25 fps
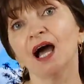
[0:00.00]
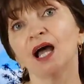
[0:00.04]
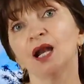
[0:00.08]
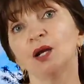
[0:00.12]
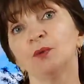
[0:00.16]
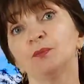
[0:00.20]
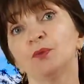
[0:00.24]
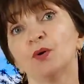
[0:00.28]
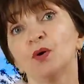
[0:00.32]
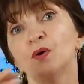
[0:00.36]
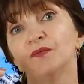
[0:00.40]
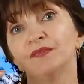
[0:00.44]

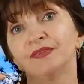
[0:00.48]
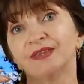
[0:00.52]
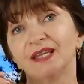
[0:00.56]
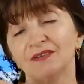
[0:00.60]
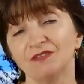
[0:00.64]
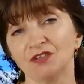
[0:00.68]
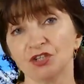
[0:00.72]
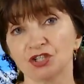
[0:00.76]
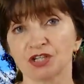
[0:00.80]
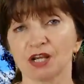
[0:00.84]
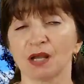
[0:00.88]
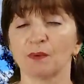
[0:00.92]
albo
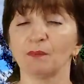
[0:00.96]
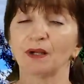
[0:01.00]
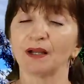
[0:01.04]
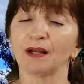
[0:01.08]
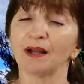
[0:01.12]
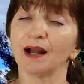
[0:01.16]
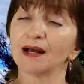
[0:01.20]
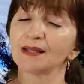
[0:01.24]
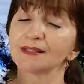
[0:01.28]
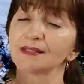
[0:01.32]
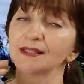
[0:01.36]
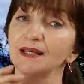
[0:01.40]
nawilżamy
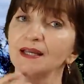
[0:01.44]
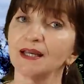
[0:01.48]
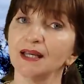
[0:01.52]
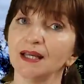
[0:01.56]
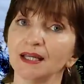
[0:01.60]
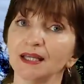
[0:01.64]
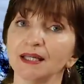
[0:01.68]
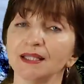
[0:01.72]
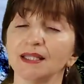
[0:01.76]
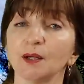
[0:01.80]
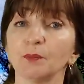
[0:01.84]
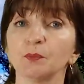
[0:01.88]
gazę
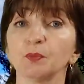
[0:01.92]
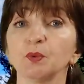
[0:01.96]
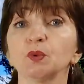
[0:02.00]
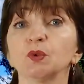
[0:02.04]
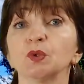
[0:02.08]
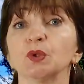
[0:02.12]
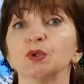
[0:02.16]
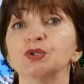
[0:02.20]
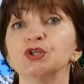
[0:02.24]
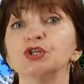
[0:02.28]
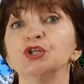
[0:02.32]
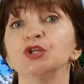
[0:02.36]
i na
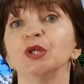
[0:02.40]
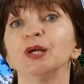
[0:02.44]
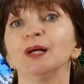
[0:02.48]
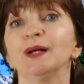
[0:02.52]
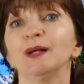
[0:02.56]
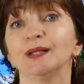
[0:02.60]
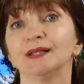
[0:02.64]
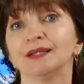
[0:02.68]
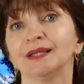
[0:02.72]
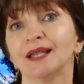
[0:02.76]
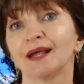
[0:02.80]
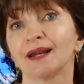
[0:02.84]
pół godziny
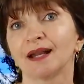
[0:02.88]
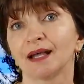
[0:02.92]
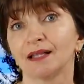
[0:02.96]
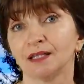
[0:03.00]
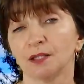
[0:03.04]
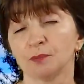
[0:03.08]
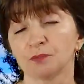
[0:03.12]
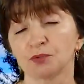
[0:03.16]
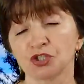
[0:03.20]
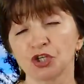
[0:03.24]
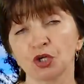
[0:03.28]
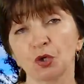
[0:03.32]
na
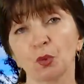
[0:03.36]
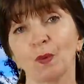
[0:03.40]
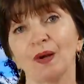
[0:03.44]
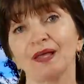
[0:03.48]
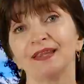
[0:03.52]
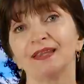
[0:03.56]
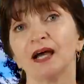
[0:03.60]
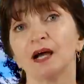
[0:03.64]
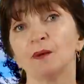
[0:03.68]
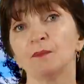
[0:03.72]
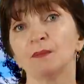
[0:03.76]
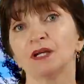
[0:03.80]
ranę
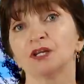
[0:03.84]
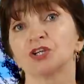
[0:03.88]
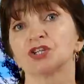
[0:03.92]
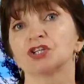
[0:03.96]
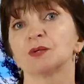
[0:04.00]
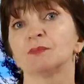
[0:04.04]
przykładamy,